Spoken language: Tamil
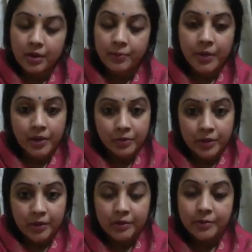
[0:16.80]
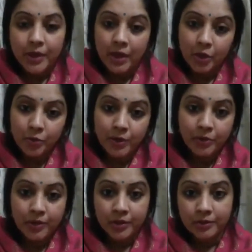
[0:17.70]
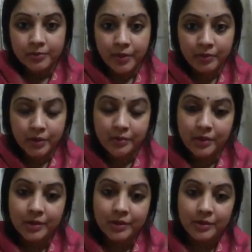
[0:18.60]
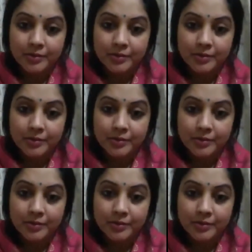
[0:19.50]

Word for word: பெரியவங்க எல்லாருக்குமே என்னோடய பணிவான வணக்கம்